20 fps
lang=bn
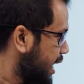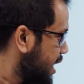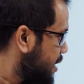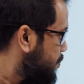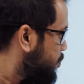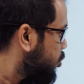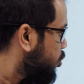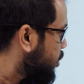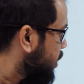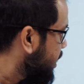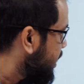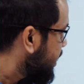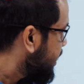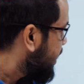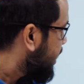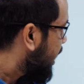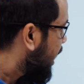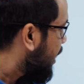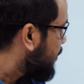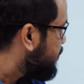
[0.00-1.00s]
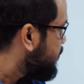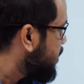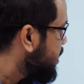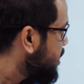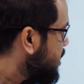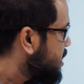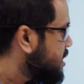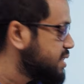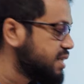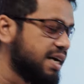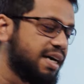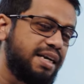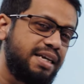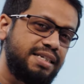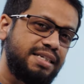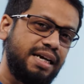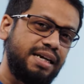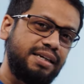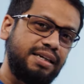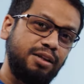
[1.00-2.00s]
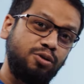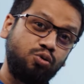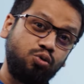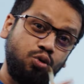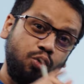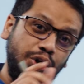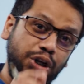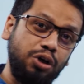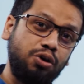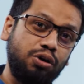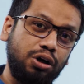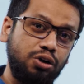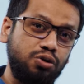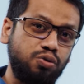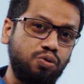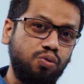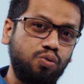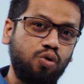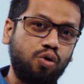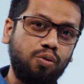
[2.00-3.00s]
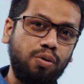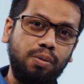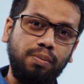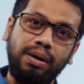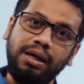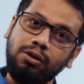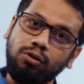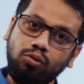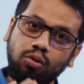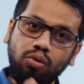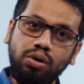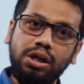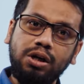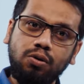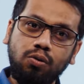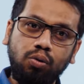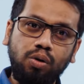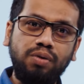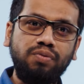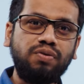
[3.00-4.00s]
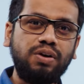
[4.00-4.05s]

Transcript: এরপরে আপনি সেই ডিজাইনটা তৈরি করা শুরু করবেন বা তৈরি করে